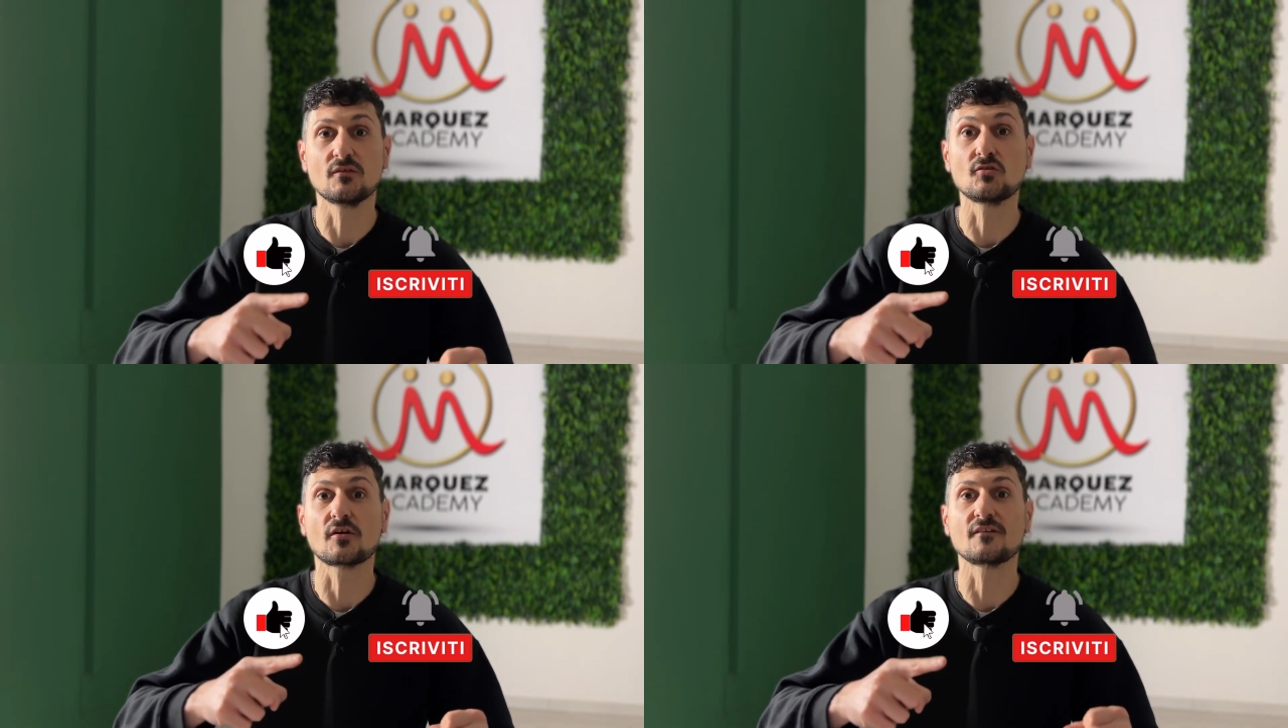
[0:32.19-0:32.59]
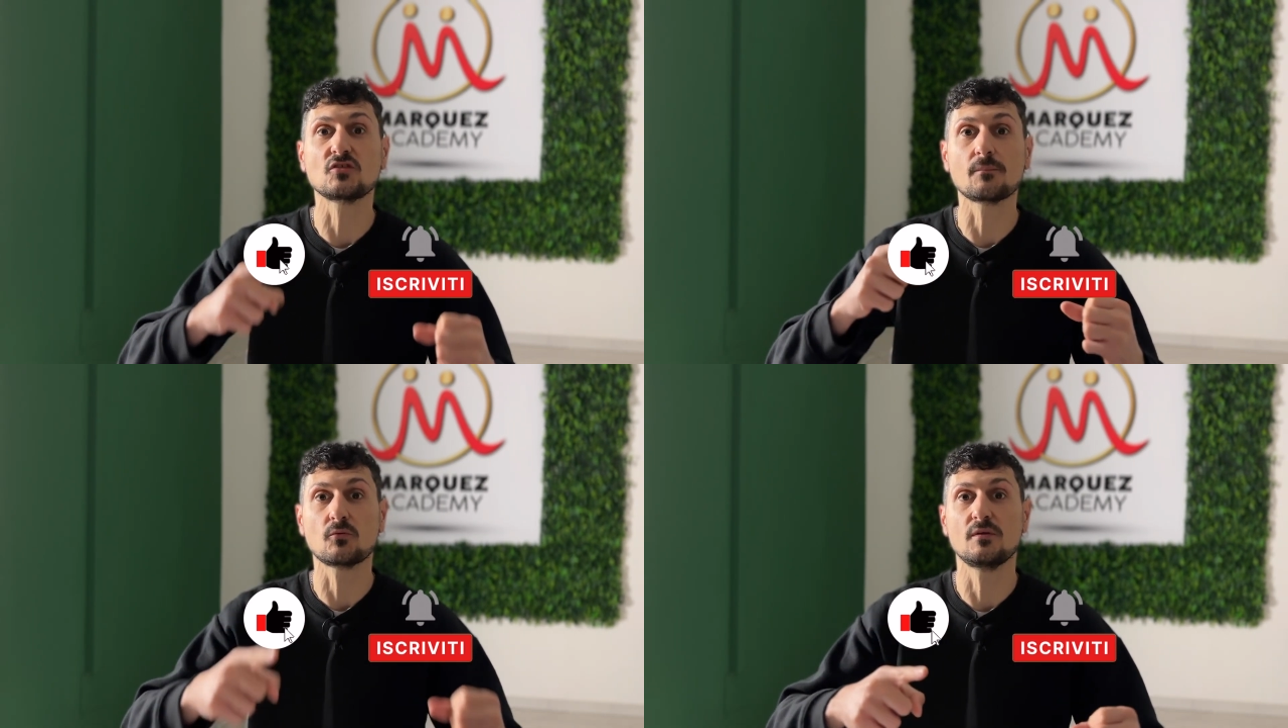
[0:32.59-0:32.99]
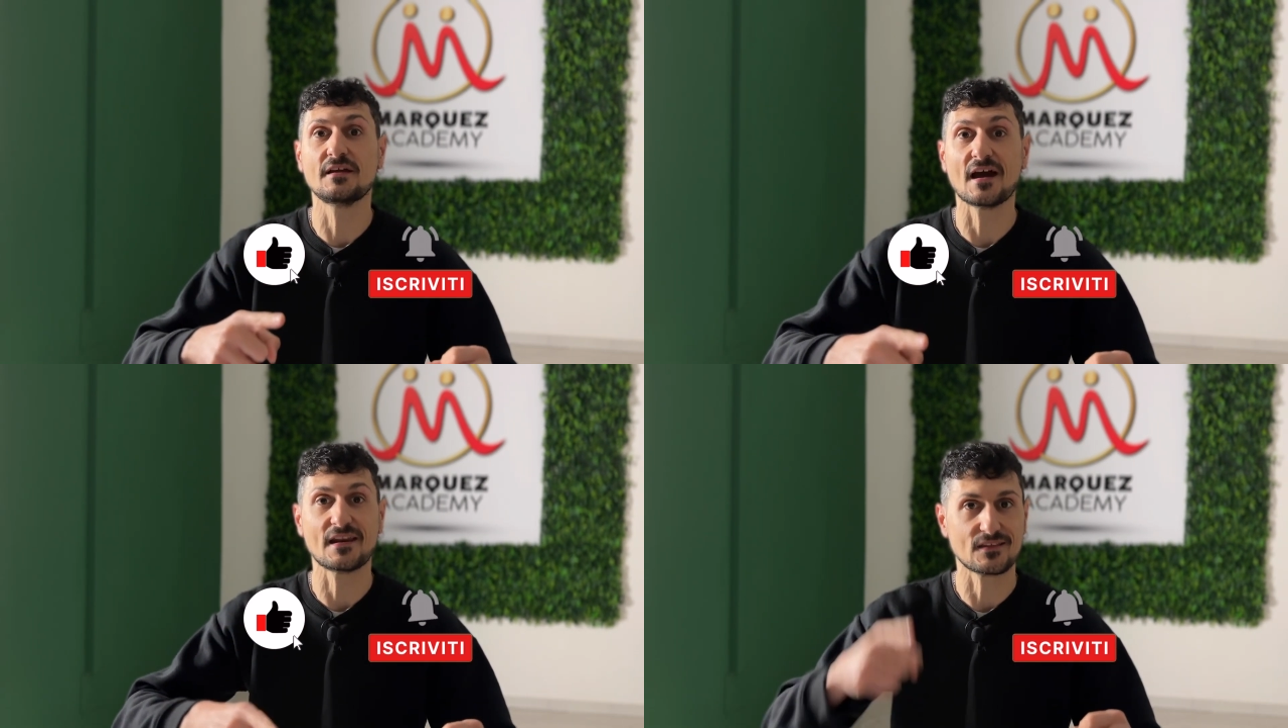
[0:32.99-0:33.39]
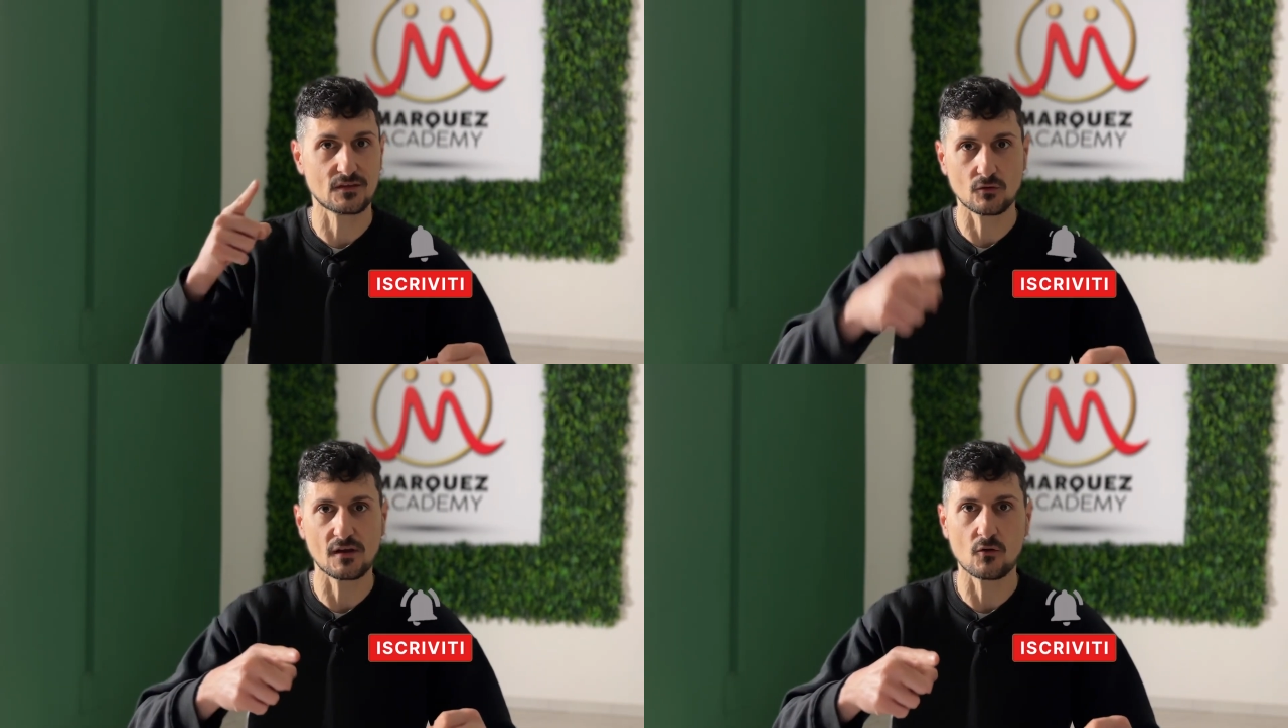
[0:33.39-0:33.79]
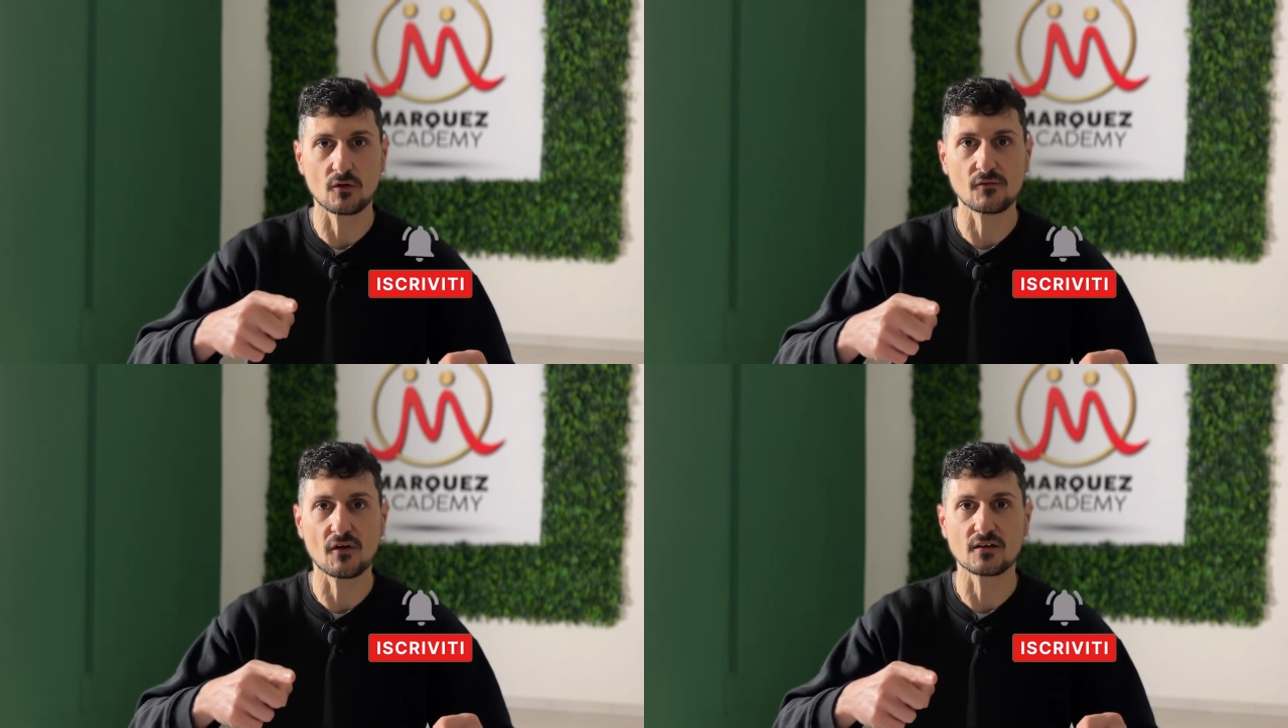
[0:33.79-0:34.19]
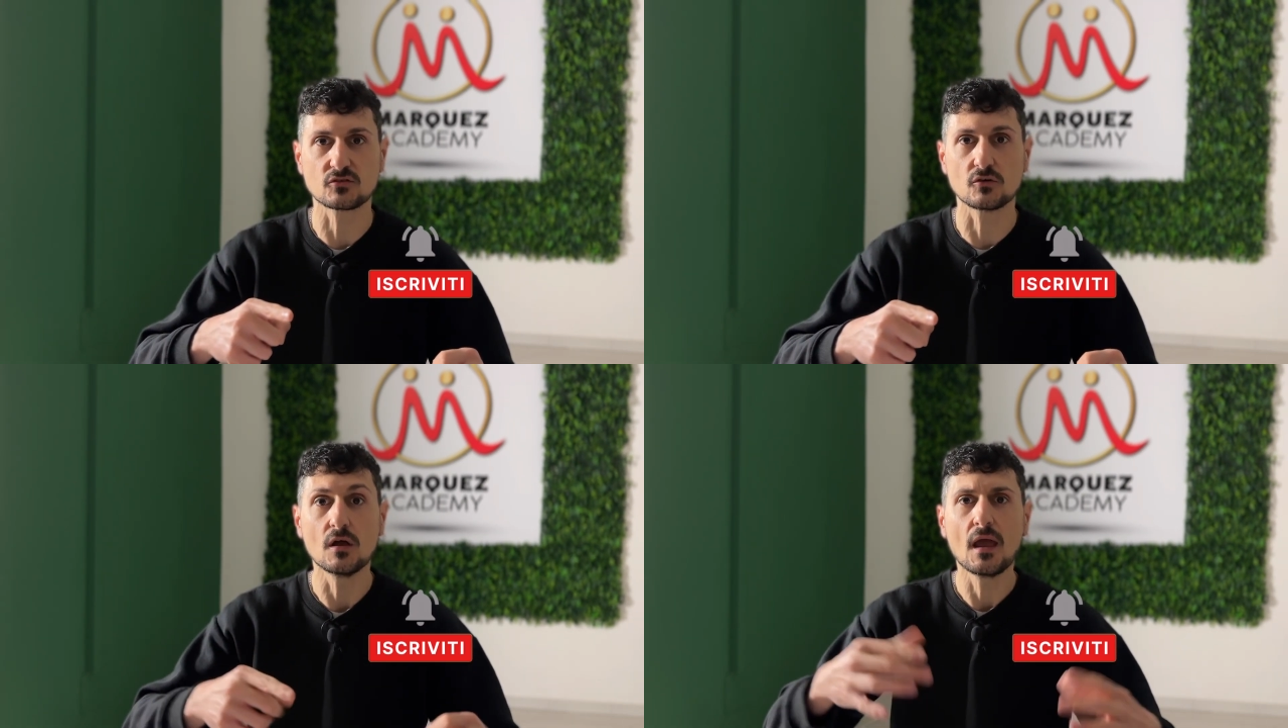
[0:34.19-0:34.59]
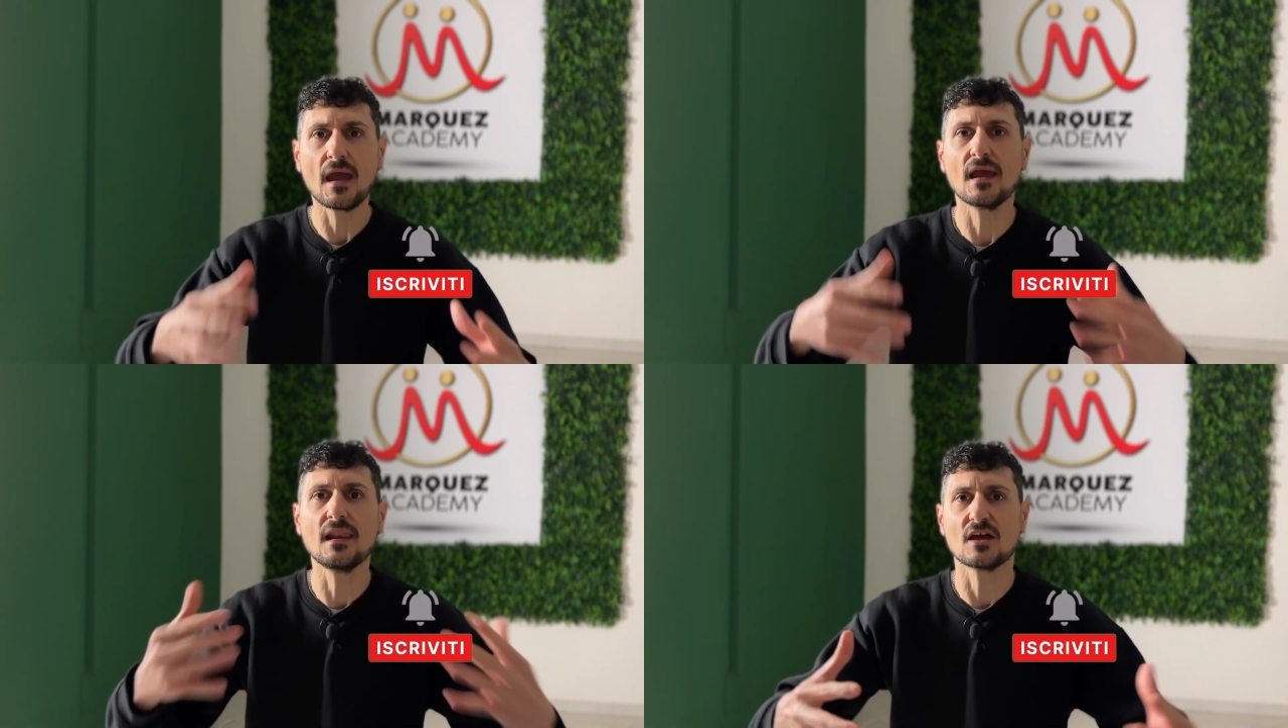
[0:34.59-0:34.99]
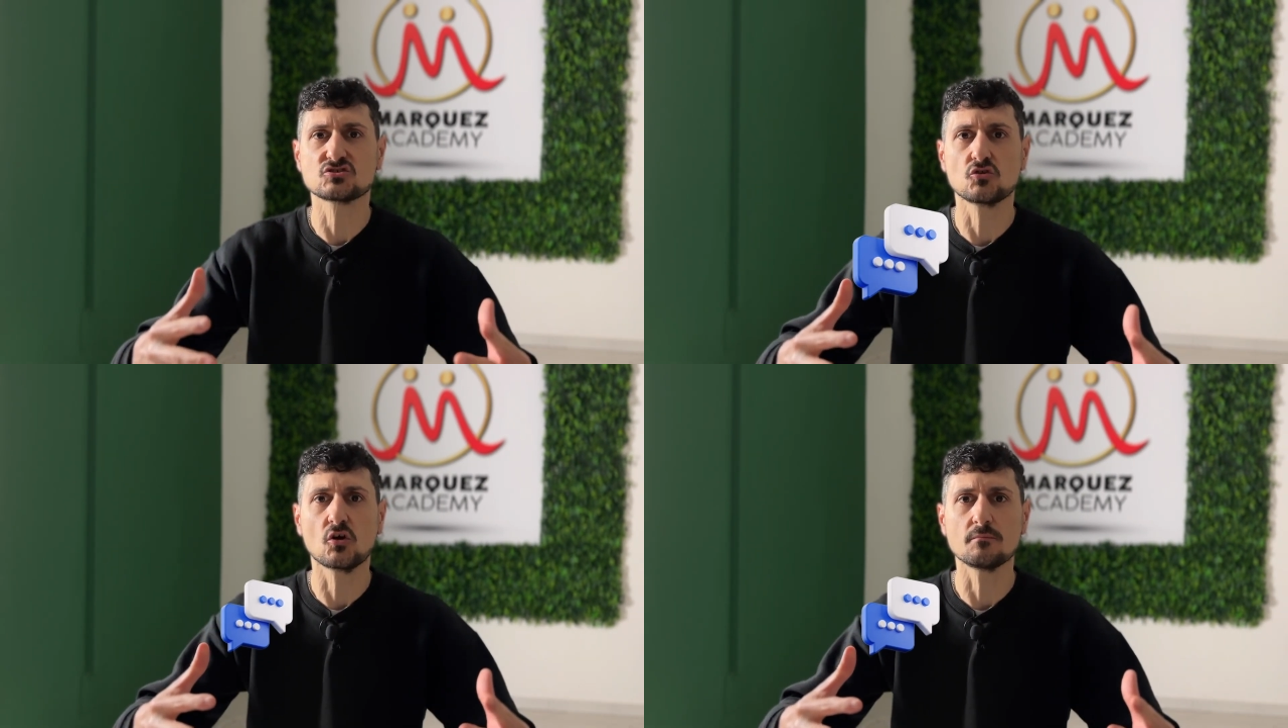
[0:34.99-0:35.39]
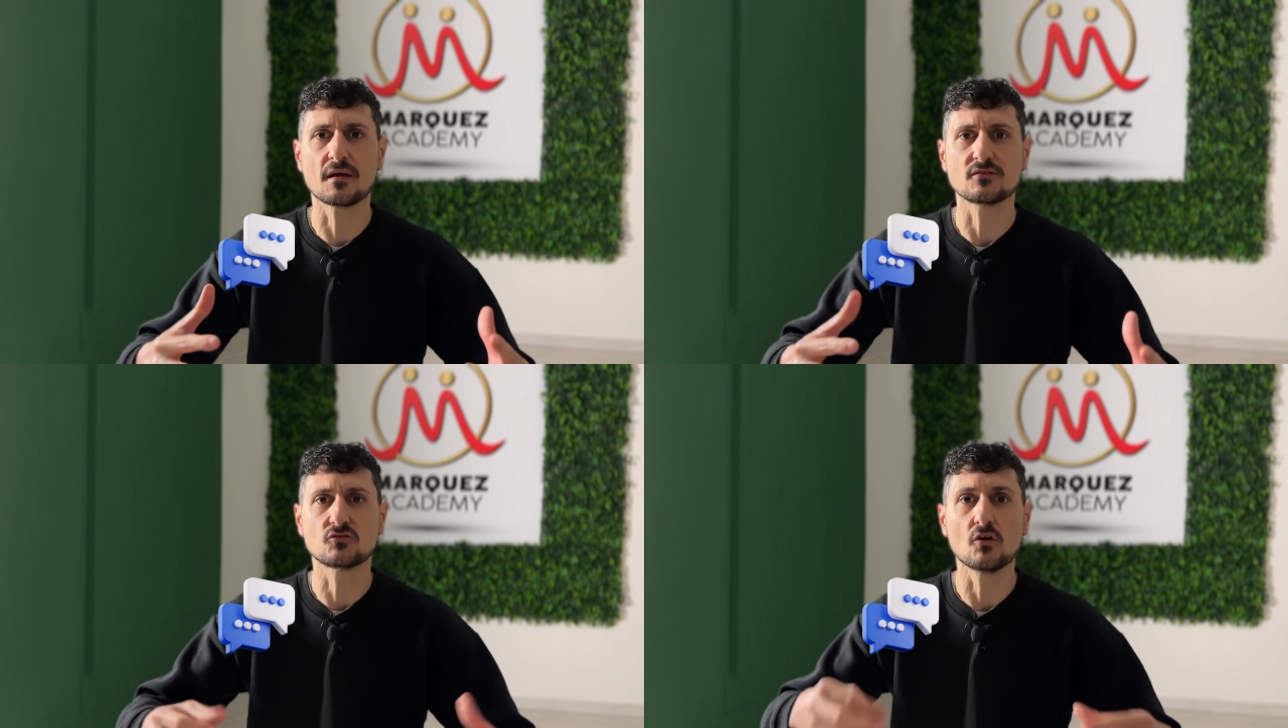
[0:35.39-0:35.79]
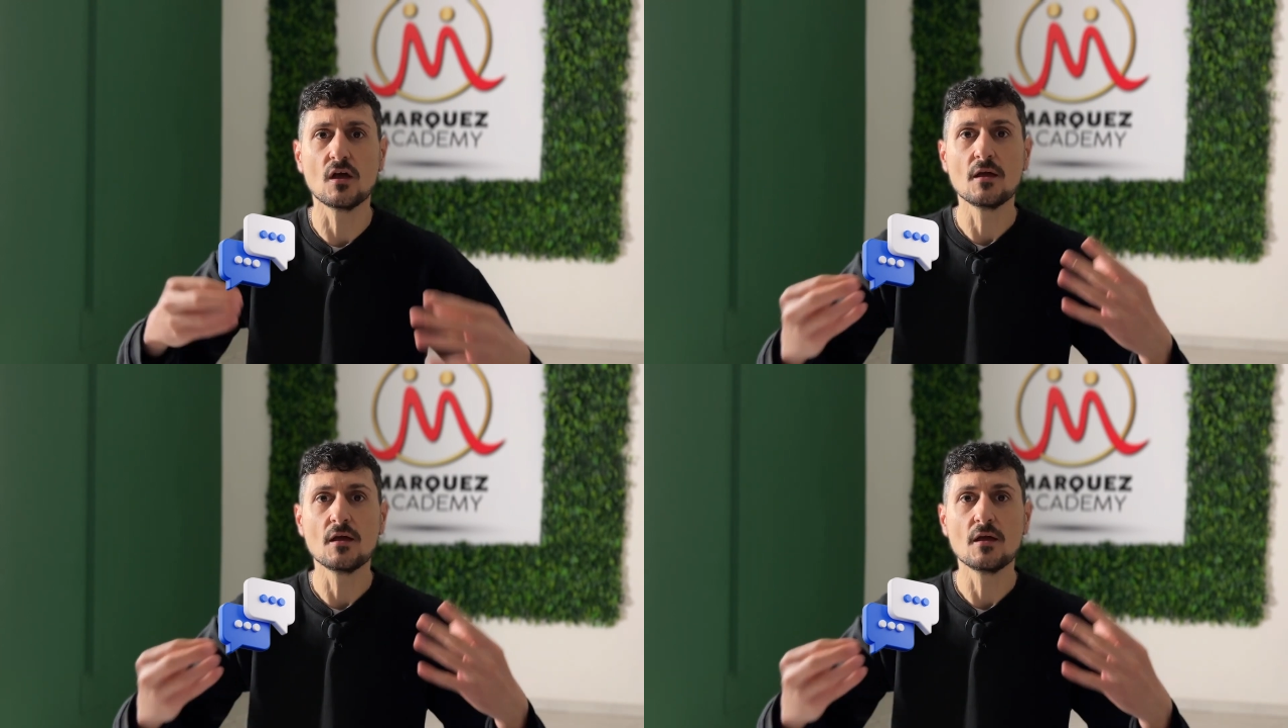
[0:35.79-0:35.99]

video che andrò a pubblicare se non l'hai ancora fatto e lascia un commento